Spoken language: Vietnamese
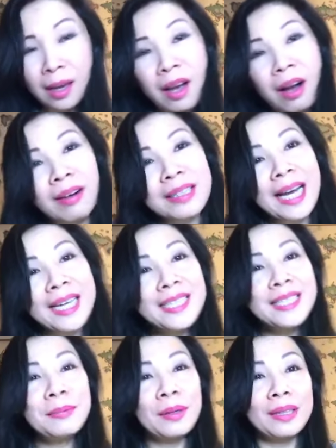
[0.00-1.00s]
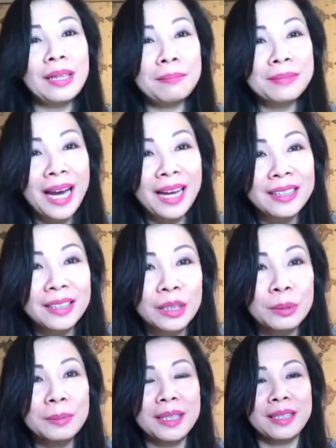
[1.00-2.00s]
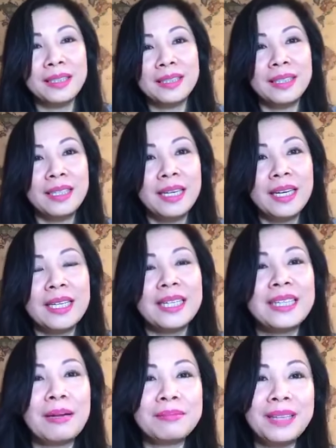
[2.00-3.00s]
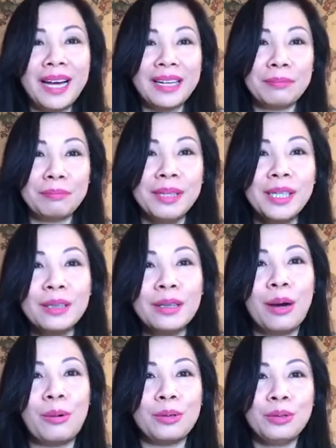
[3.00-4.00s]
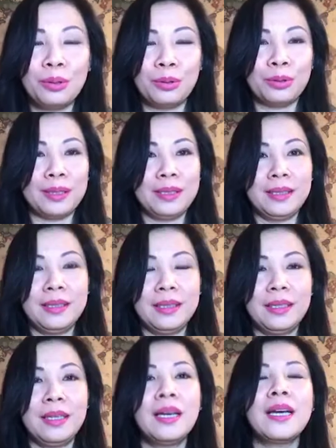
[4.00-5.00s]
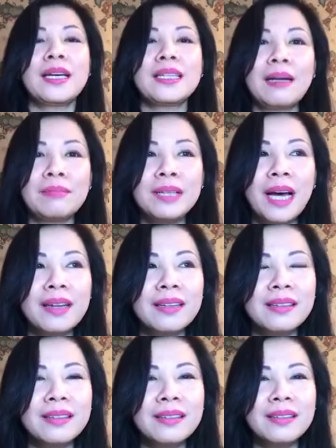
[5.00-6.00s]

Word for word: họ thấy với một cái tâm thành của mình á cái tâm thành biết lỗi rồi cái tâm thành